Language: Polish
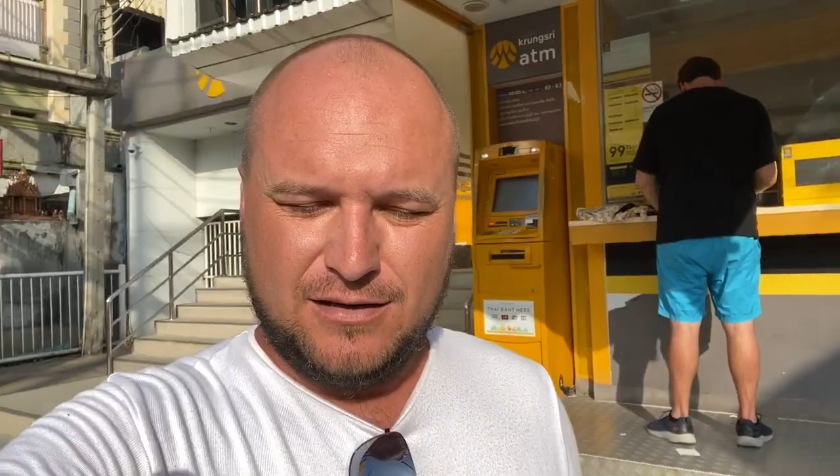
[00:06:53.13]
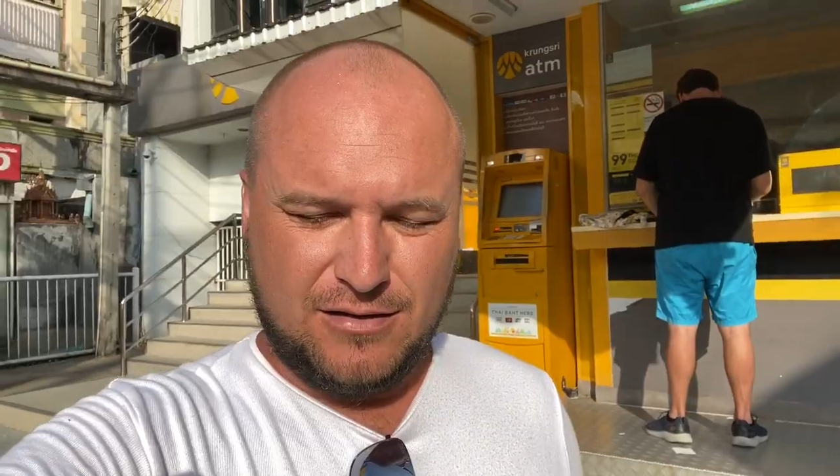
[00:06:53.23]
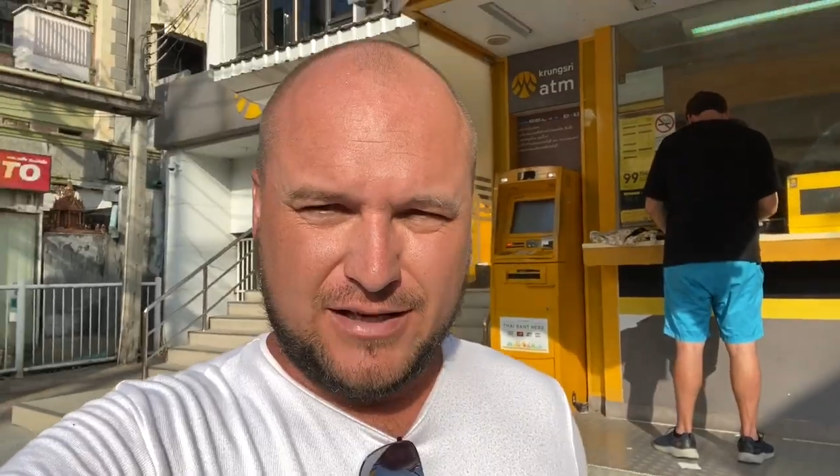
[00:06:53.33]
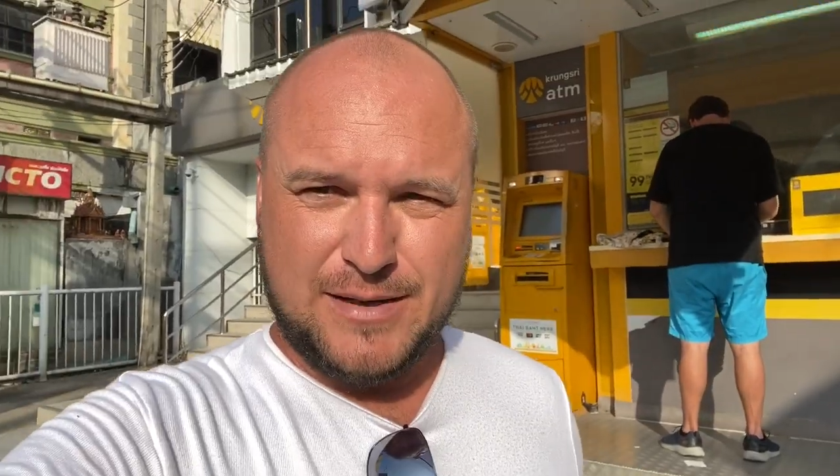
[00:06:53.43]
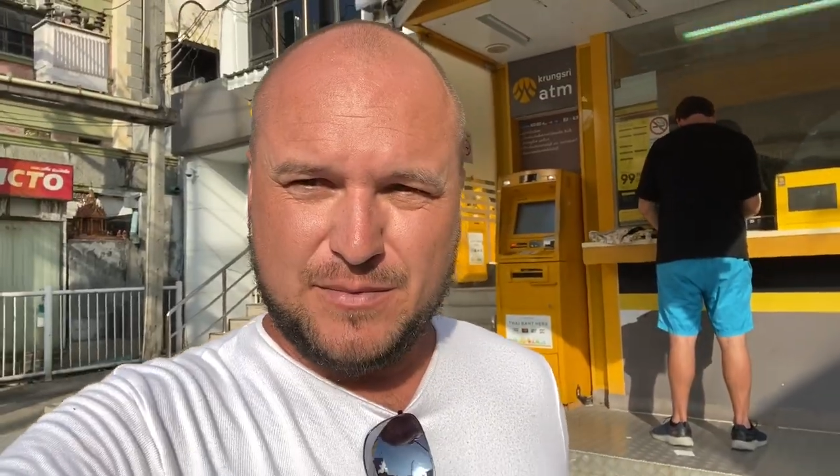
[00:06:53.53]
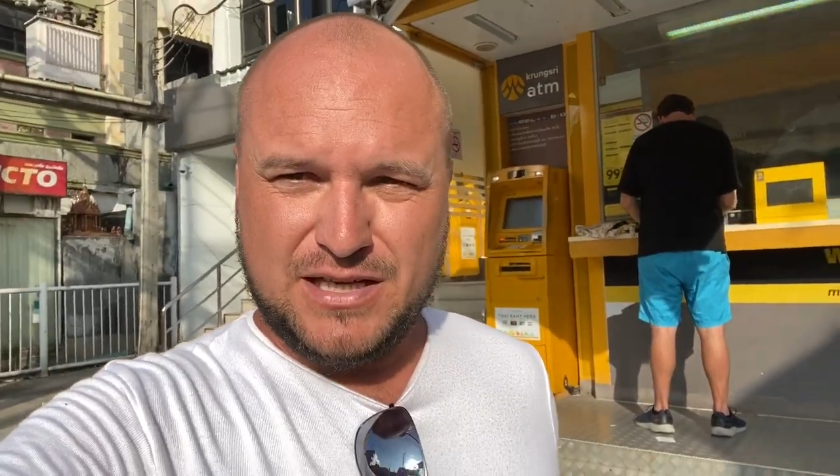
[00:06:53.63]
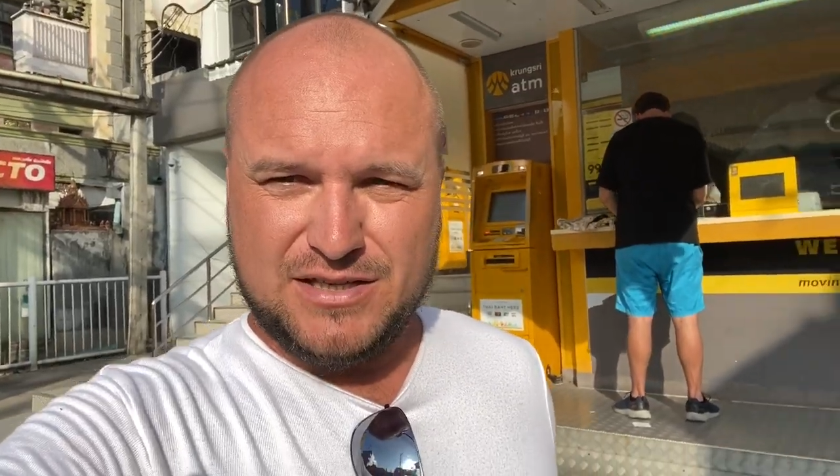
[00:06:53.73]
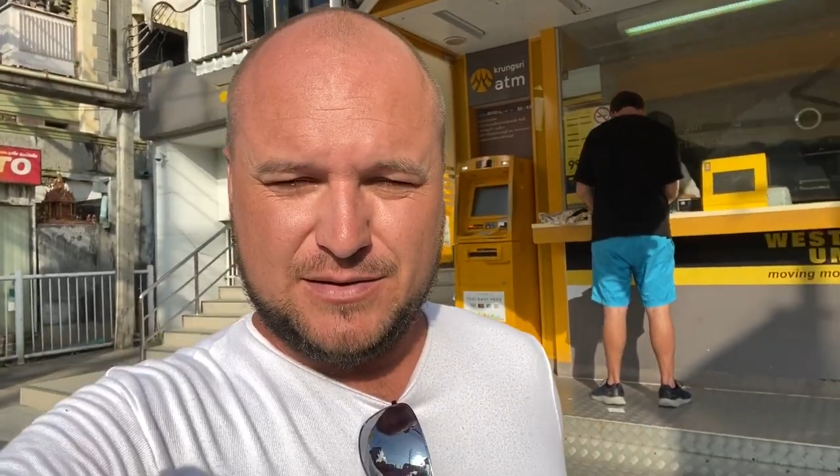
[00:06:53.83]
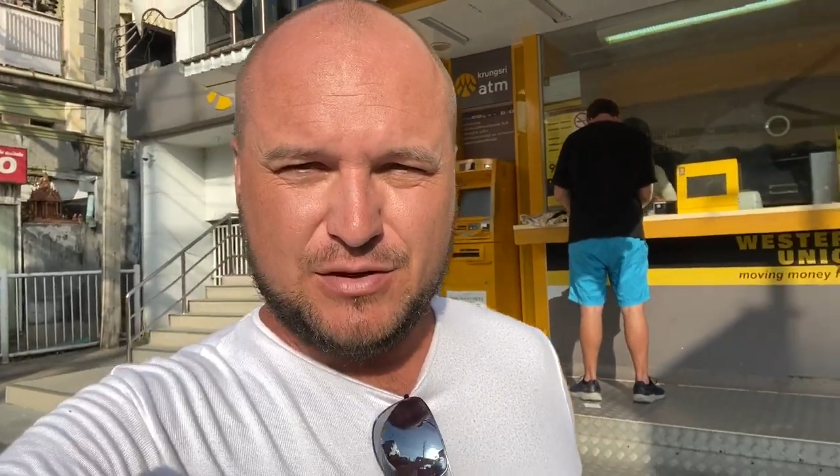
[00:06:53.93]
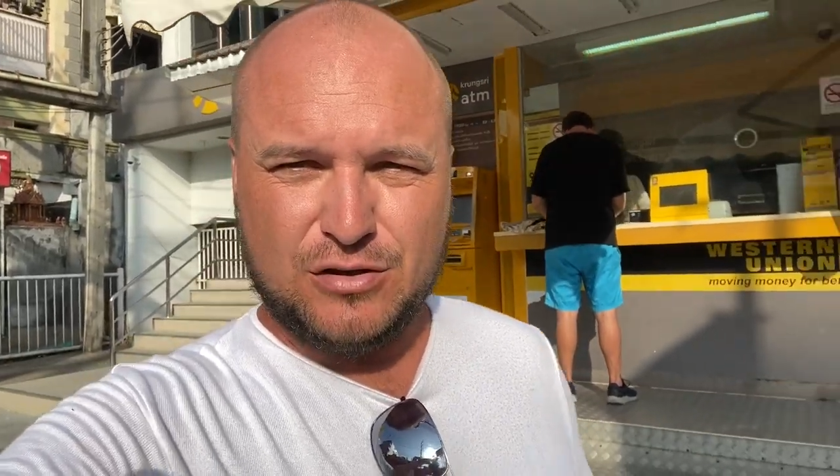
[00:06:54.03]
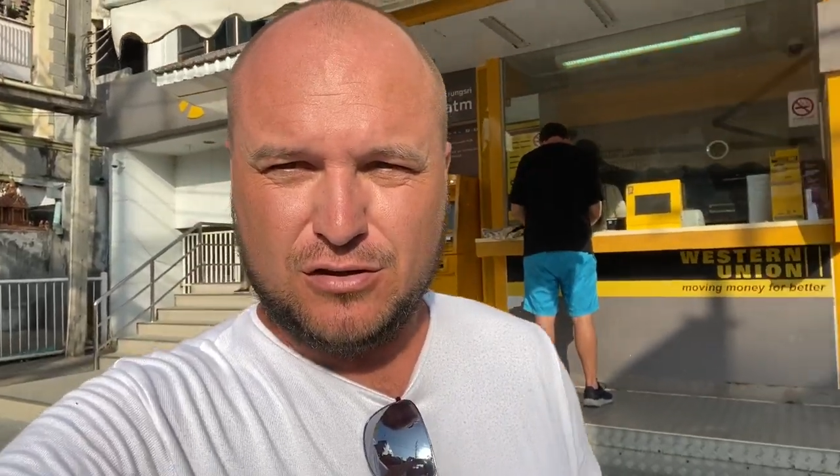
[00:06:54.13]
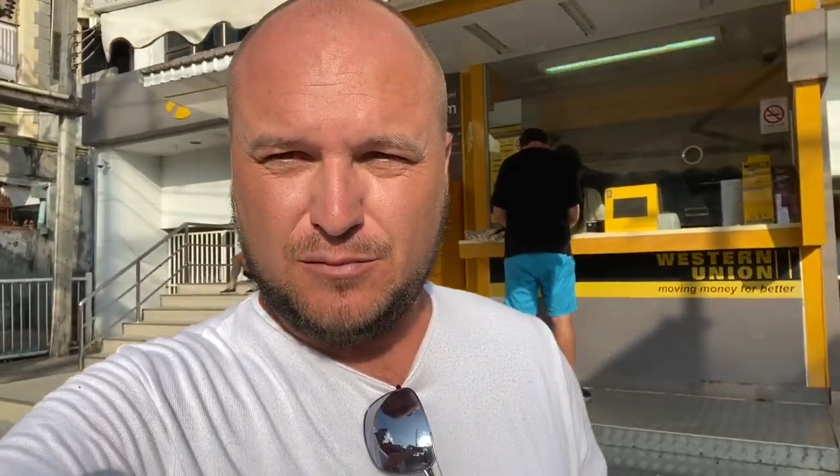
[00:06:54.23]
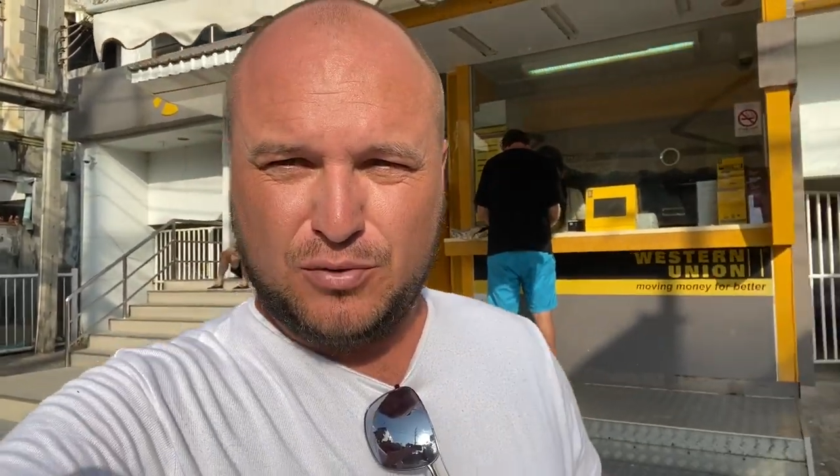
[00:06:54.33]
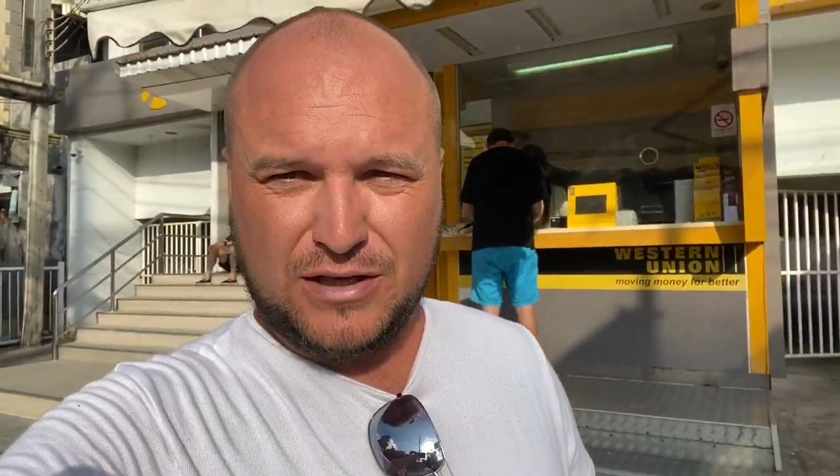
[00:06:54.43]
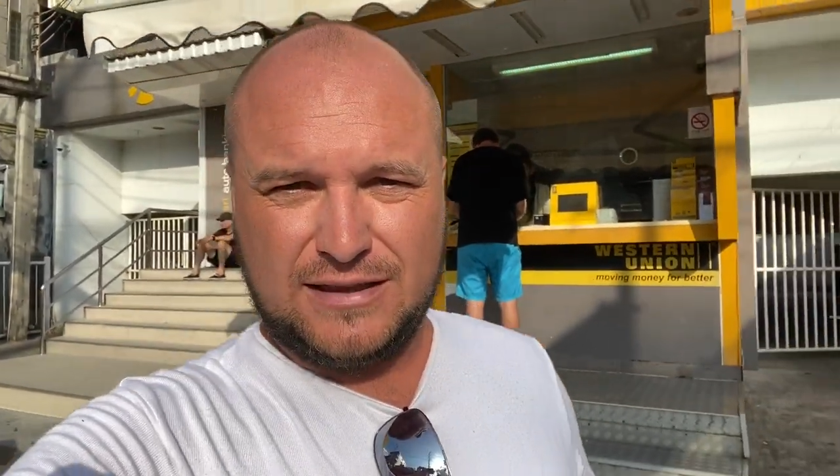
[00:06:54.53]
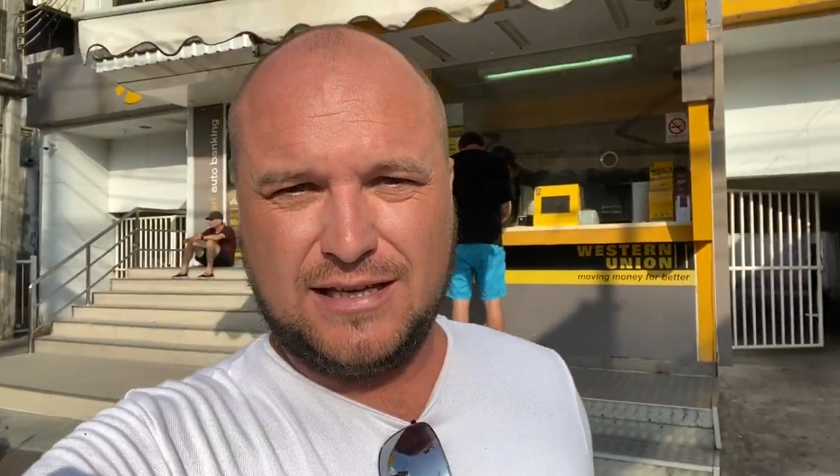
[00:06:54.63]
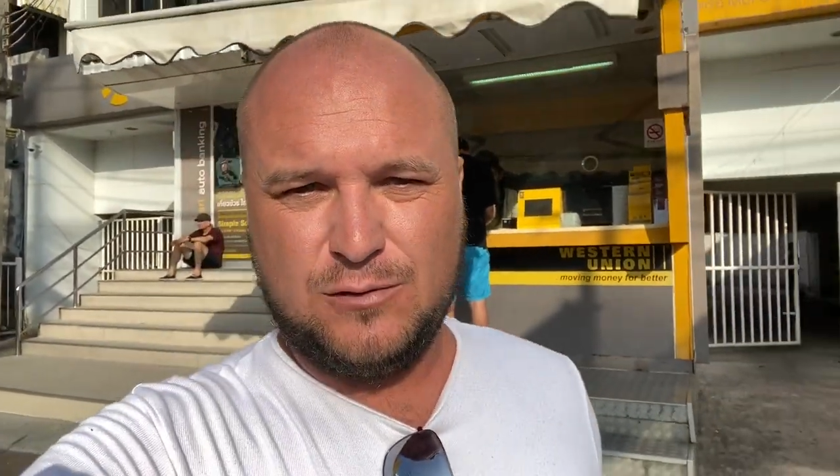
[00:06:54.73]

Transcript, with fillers: Ok, my jedziemy do Phuket